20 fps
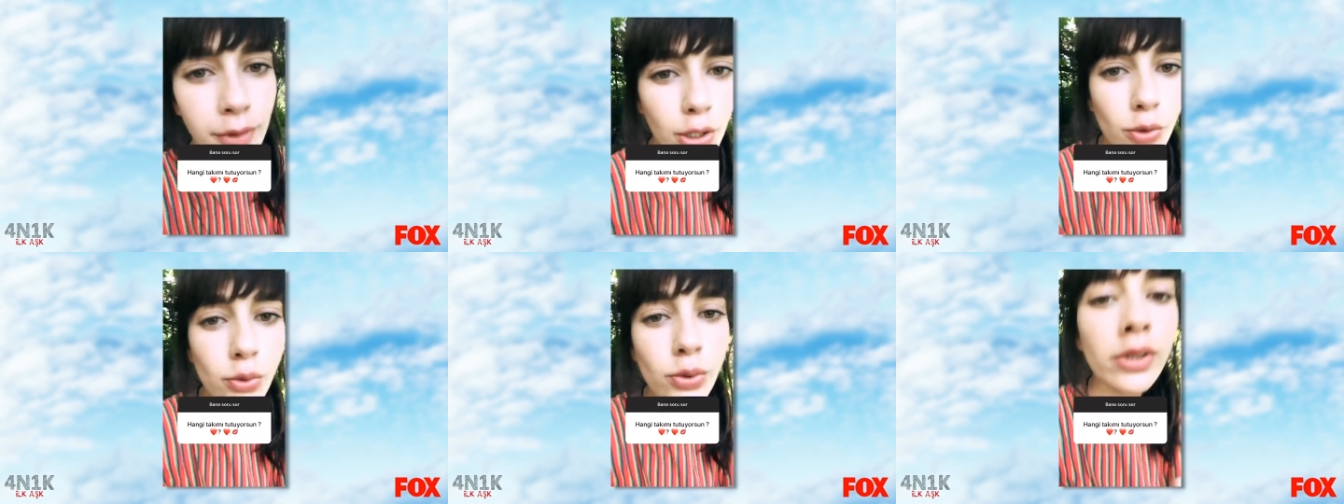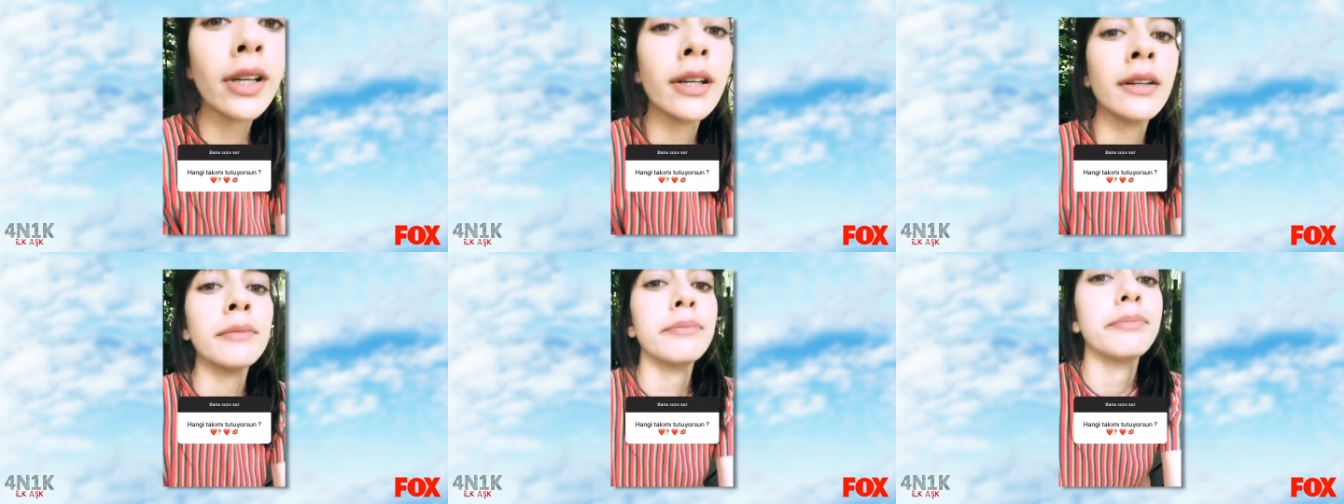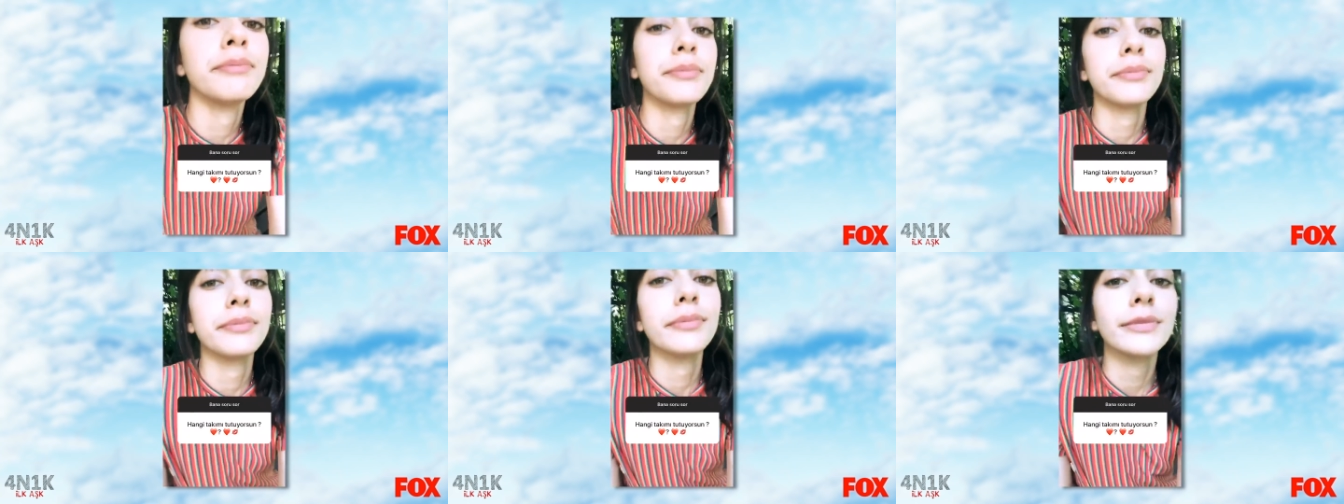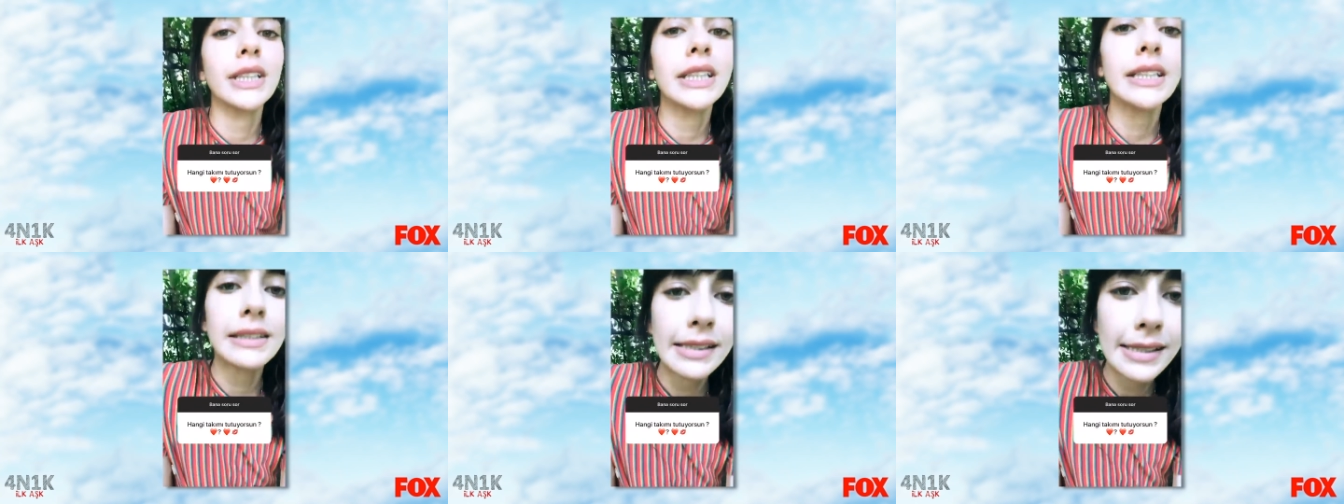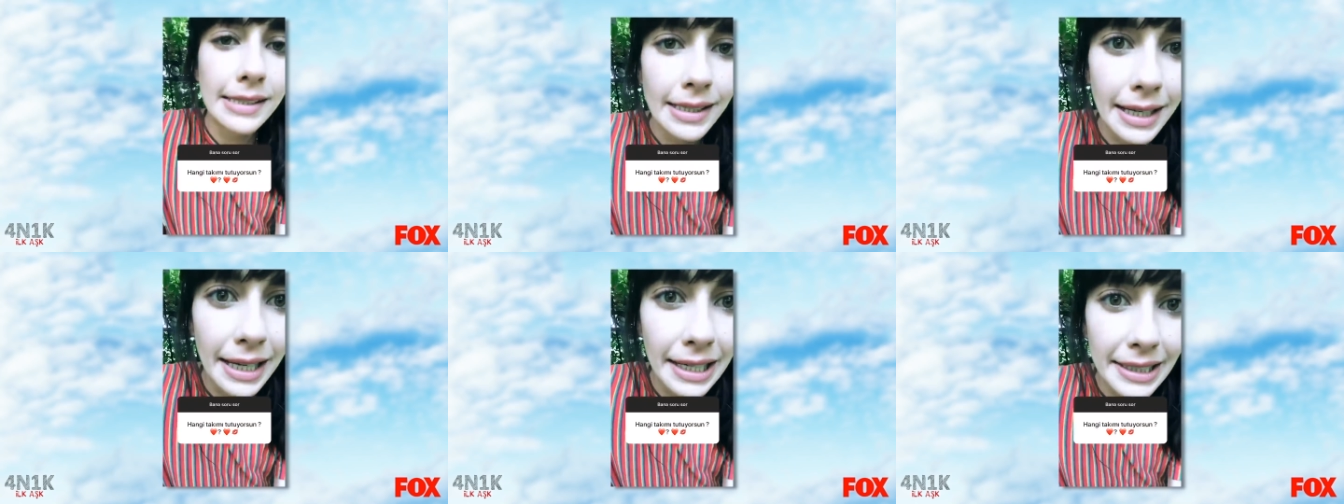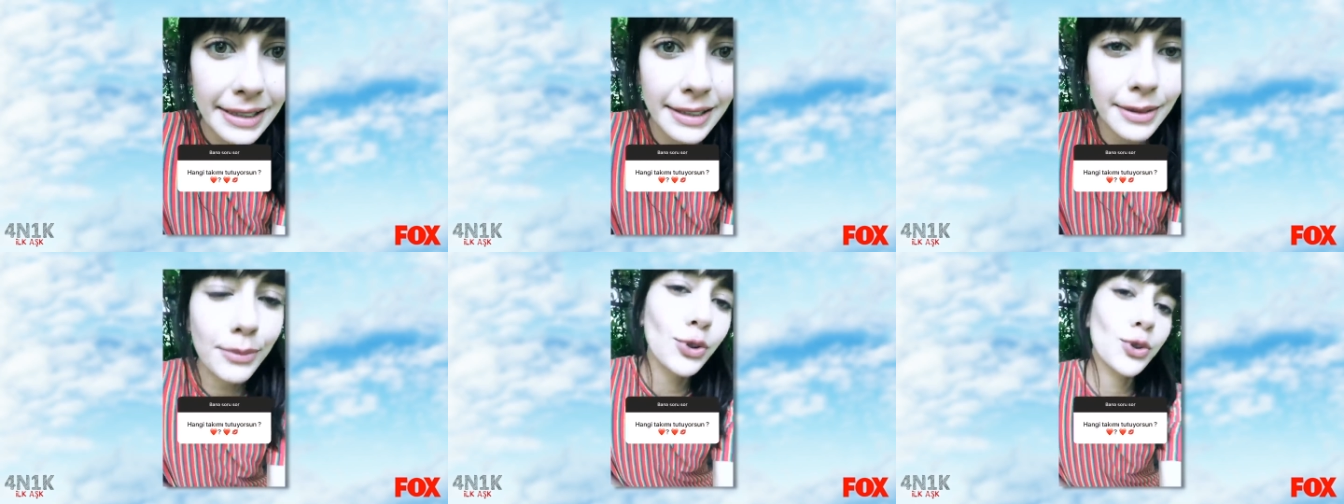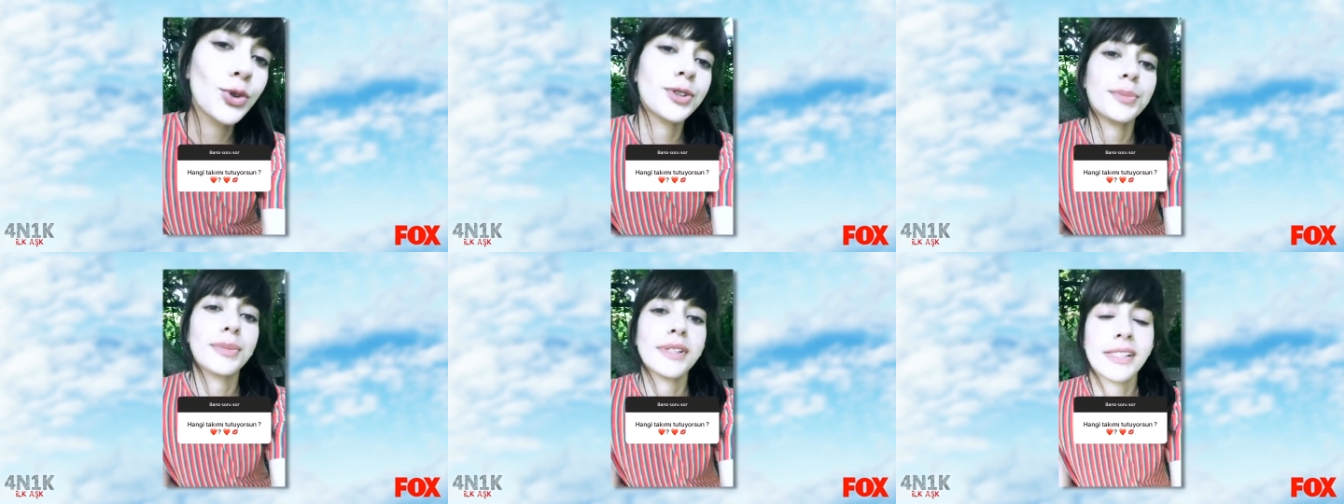Küçükken Galatasaraylıydım
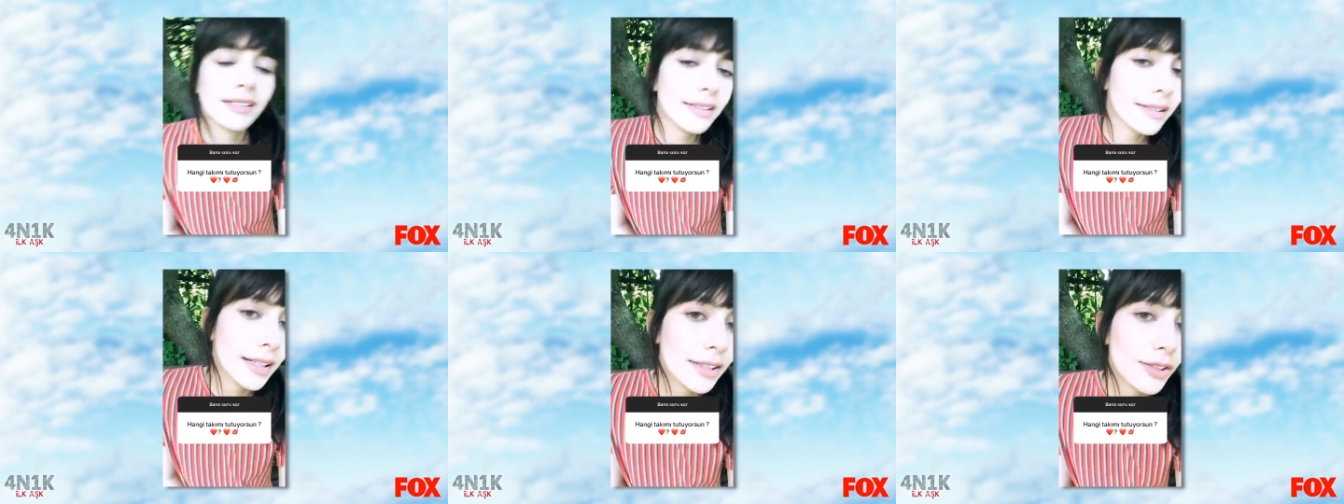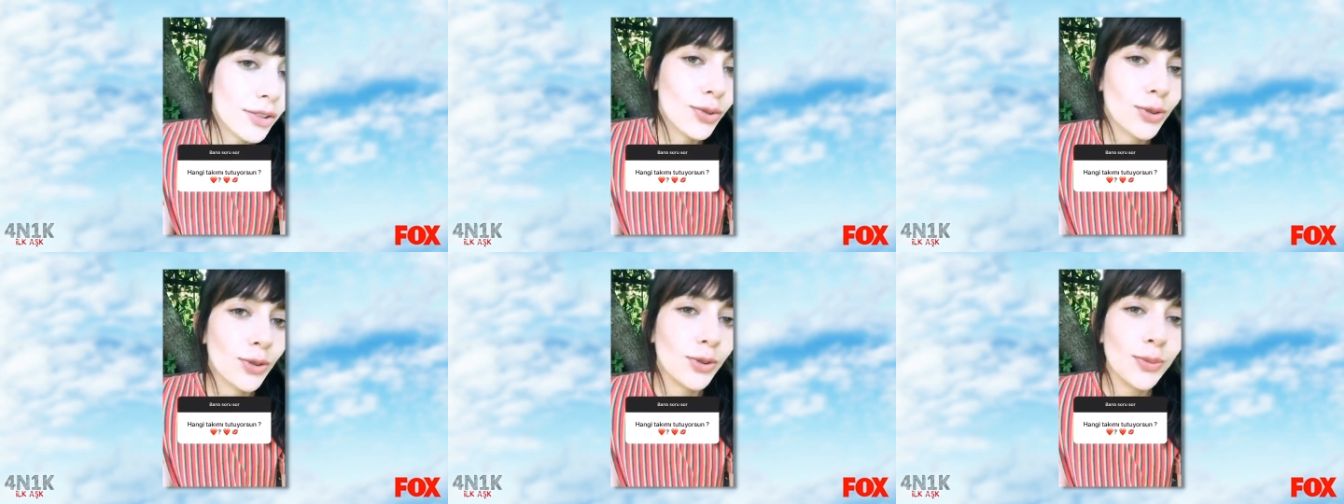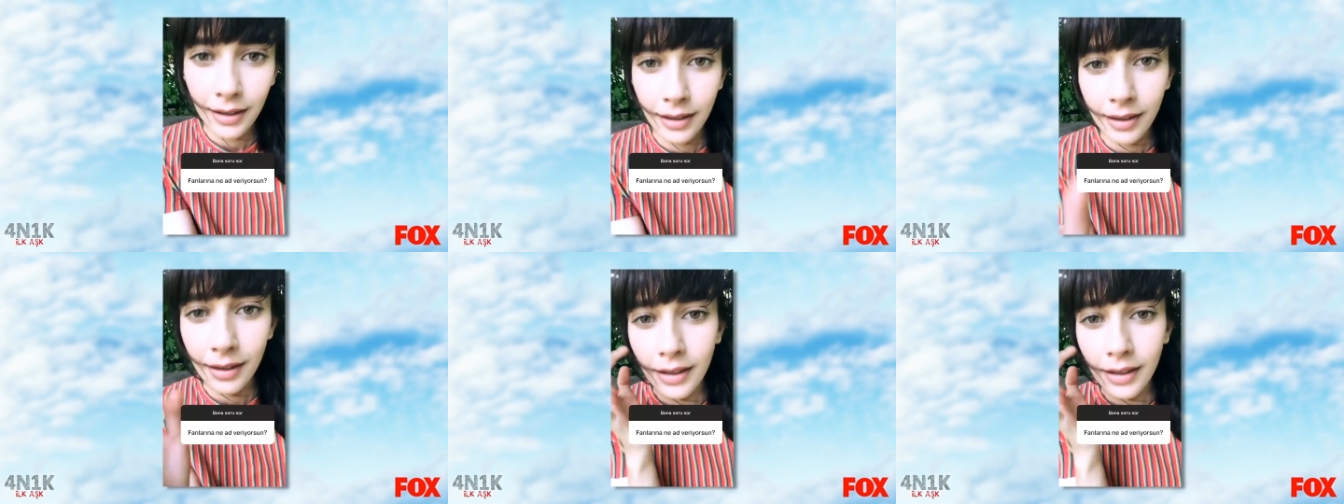sonra Beşiktaşlı oldum.